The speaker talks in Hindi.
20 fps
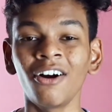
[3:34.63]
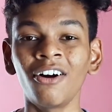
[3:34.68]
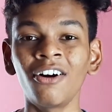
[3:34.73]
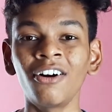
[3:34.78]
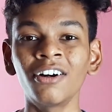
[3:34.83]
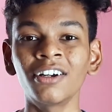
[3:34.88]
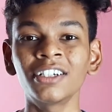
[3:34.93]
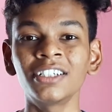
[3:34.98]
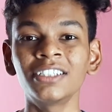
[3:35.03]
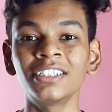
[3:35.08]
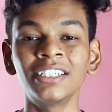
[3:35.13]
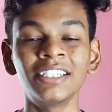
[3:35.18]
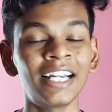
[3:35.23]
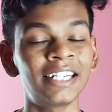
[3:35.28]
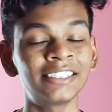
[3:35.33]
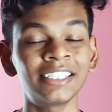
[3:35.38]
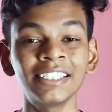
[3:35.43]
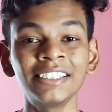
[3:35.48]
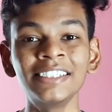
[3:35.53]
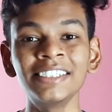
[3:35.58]
और
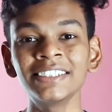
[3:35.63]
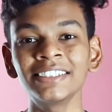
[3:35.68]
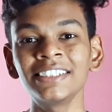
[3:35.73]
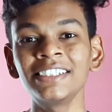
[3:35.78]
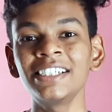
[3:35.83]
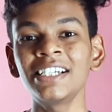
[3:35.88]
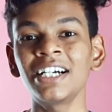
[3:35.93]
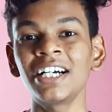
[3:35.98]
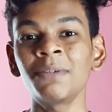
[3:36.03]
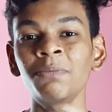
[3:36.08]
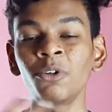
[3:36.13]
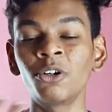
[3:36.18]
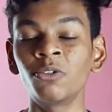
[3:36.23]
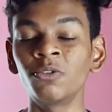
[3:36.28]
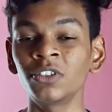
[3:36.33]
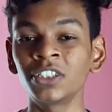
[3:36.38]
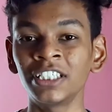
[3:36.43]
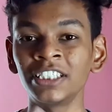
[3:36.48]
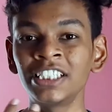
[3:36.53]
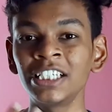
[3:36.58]
ऐसा नहीं है कि आप
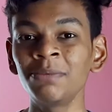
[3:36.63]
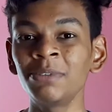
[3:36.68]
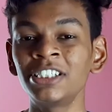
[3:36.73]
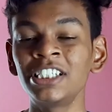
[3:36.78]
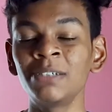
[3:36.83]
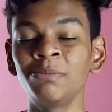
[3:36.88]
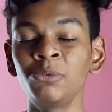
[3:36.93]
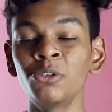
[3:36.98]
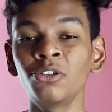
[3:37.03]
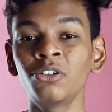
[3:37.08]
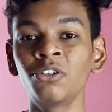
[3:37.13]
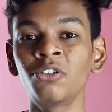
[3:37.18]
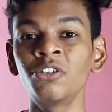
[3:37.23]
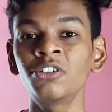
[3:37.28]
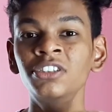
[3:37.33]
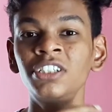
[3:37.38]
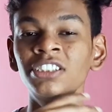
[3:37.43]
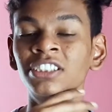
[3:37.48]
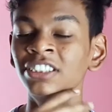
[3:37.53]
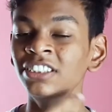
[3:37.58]
किसी भी सी को
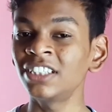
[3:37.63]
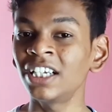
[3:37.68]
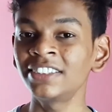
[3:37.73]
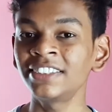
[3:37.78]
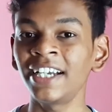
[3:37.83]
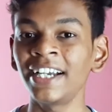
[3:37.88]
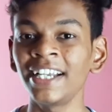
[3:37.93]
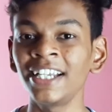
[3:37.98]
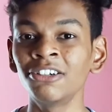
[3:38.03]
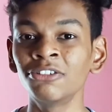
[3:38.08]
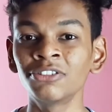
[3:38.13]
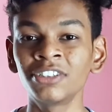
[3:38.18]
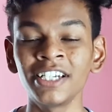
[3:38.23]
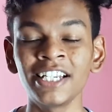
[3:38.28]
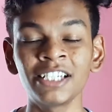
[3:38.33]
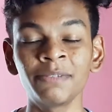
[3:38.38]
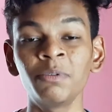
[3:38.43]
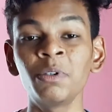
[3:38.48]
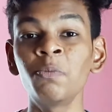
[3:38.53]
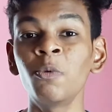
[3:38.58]
जितना चाहे उतने
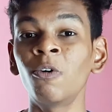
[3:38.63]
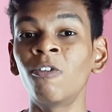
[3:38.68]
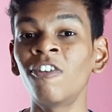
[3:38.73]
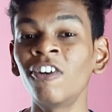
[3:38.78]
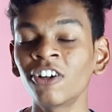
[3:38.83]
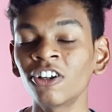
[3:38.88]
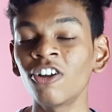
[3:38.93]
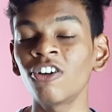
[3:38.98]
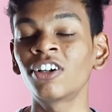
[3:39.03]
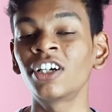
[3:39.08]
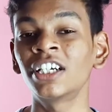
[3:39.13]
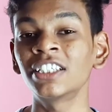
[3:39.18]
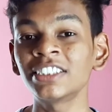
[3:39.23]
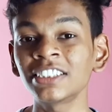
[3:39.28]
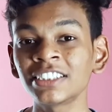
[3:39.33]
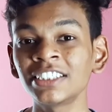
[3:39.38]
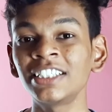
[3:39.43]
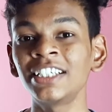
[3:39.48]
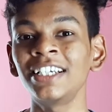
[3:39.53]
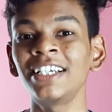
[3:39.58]
स्पीड पर ओवर क्लॉक कर
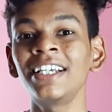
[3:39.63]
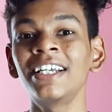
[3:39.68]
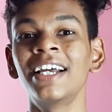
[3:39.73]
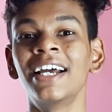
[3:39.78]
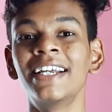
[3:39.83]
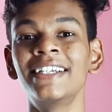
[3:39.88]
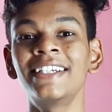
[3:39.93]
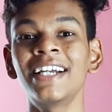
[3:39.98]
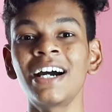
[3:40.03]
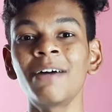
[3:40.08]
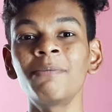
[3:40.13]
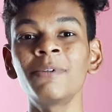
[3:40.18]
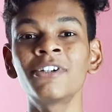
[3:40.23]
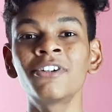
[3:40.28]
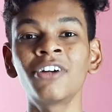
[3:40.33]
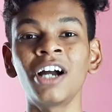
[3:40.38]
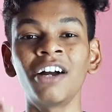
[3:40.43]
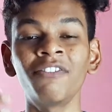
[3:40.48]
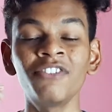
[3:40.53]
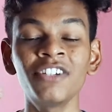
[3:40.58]
सकते हैं यहाँ पर
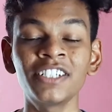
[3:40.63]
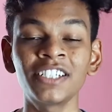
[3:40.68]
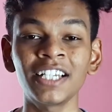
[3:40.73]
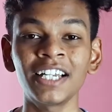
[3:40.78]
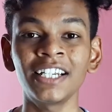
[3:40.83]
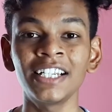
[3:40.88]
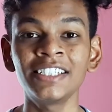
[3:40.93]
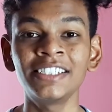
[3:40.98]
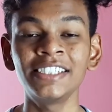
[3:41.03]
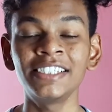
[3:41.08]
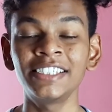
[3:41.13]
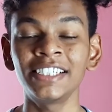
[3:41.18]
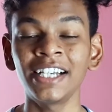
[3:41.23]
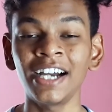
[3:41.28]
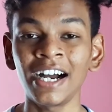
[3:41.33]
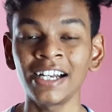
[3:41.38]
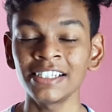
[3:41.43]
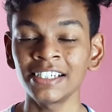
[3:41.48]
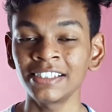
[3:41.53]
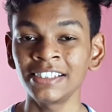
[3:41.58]
काफ़ी सारी चीज़ें
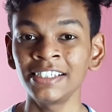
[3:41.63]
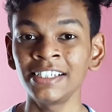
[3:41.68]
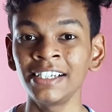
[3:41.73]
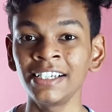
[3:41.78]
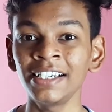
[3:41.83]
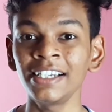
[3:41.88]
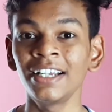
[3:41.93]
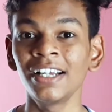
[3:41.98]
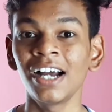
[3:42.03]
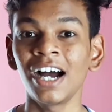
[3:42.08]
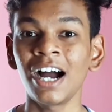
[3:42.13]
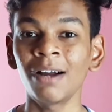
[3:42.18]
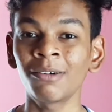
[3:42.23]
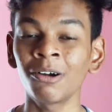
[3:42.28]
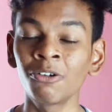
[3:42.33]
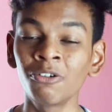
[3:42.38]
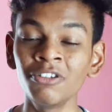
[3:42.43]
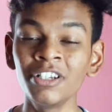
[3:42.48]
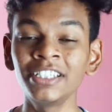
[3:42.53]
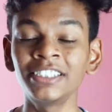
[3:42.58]
आ जाती हैं आपका
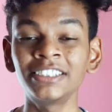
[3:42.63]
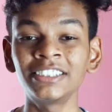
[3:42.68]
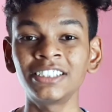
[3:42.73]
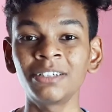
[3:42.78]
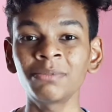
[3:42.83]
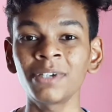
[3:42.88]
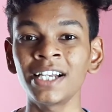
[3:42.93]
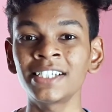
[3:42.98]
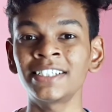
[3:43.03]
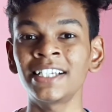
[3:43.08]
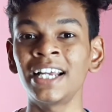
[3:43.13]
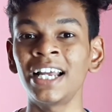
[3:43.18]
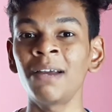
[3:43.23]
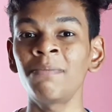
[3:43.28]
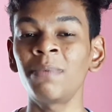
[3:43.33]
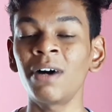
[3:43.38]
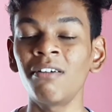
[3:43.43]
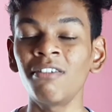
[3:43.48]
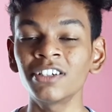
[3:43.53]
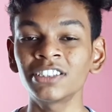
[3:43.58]
कूलिंग सिस्टम कैसा है
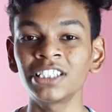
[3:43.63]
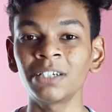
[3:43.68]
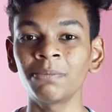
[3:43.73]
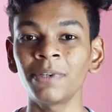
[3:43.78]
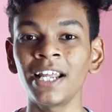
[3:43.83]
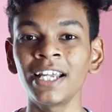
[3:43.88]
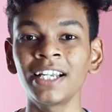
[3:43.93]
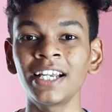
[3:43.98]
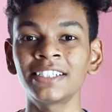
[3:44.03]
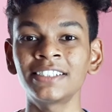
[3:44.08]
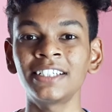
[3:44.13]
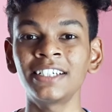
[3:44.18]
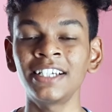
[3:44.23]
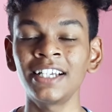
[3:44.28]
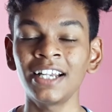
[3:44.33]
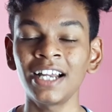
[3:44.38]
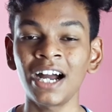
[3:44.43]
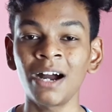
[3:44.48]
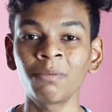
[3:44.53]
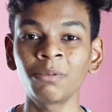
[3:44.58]
पावर सप्लाई कैसा
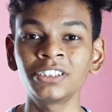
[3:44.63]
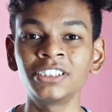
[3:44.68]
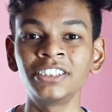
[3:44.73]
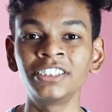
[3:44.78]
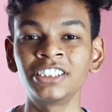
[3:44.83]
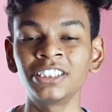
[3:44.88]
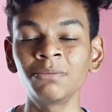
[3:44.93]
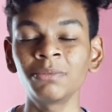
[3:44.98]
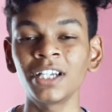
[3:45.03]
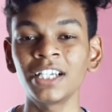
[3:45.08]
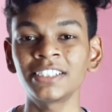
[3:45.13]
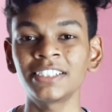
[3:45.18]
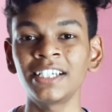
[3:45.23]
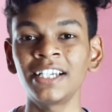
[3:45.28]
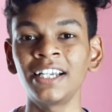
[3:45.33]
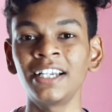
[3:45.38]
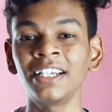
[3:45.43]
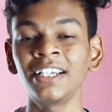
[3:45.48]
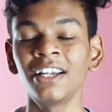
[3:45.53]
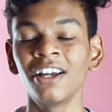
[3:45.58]
है आपका सिस्टम कैसा
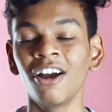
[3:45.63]
है